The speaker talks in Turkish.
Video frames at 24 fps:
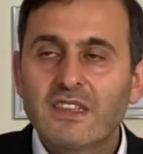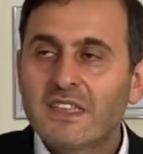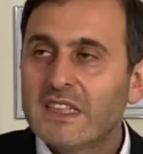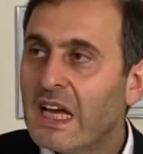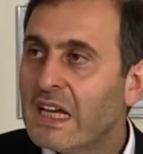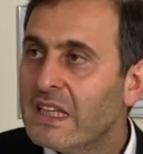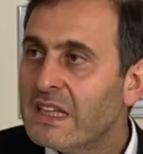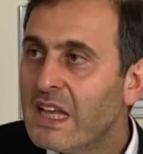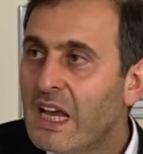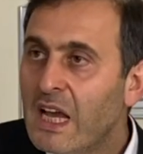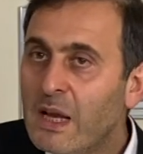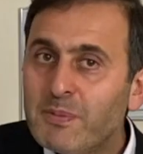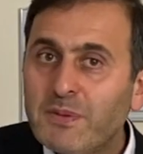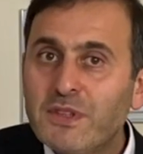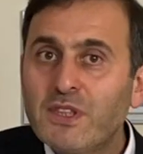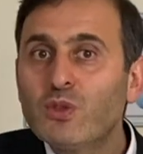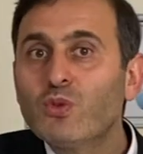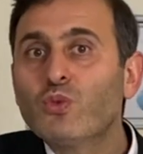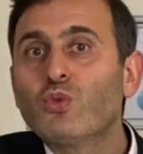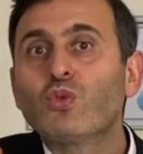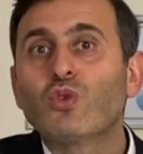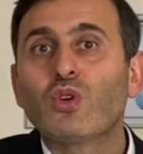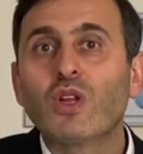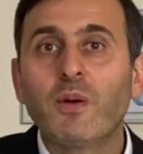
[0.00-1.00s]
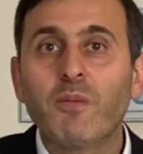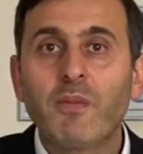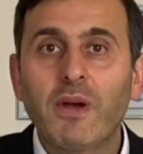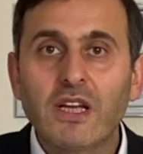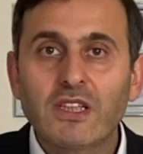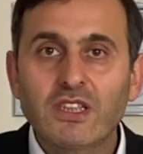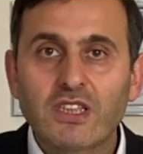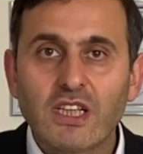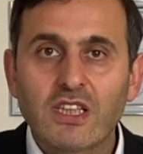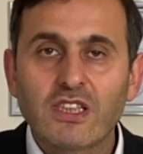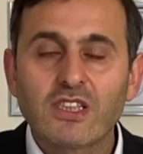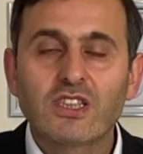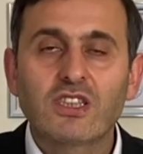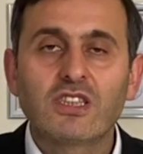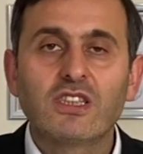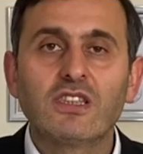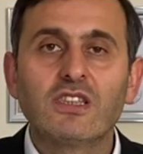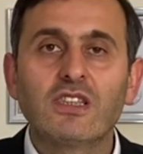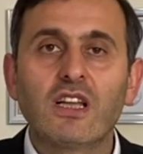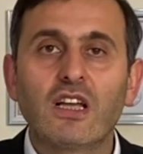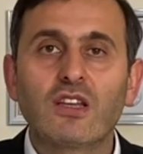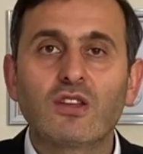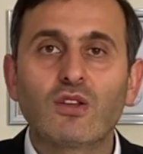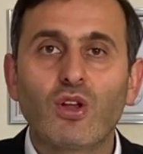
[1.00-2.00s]
Sen de hepsini uygulamaya
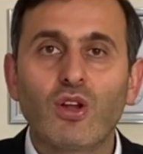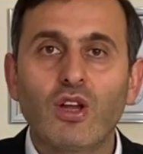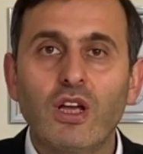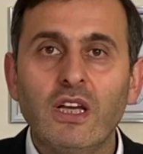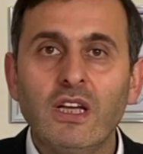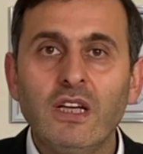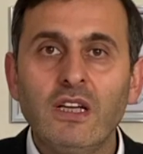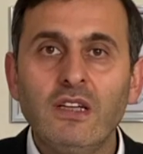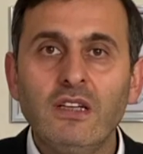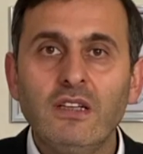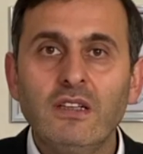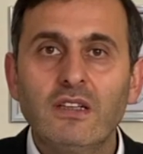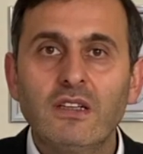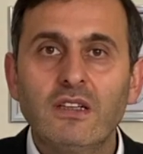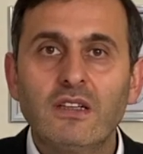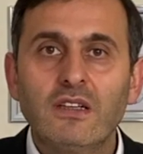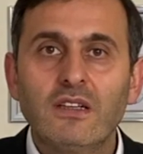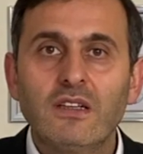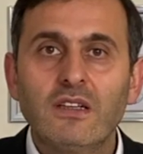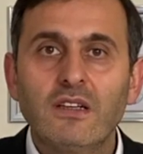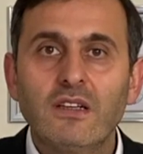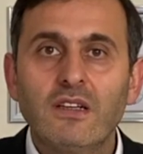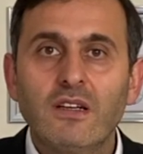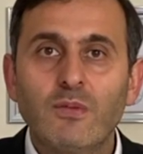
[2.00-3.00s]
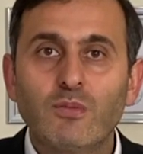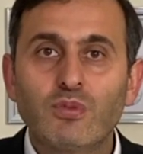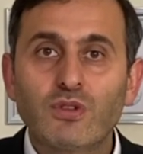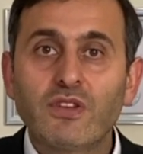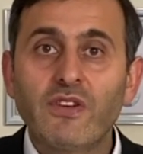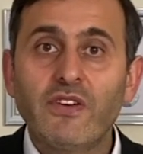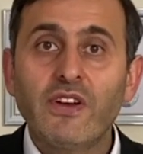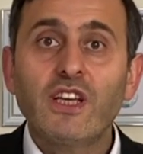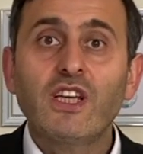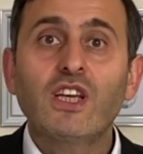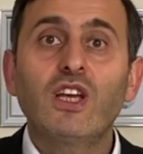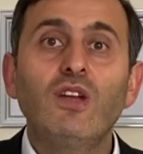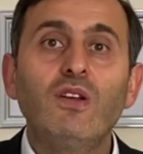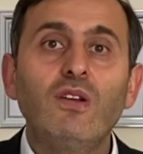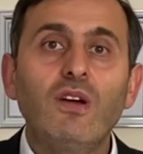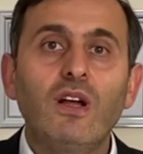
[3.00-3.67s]
çalıştığından dolayı bu sefer kilo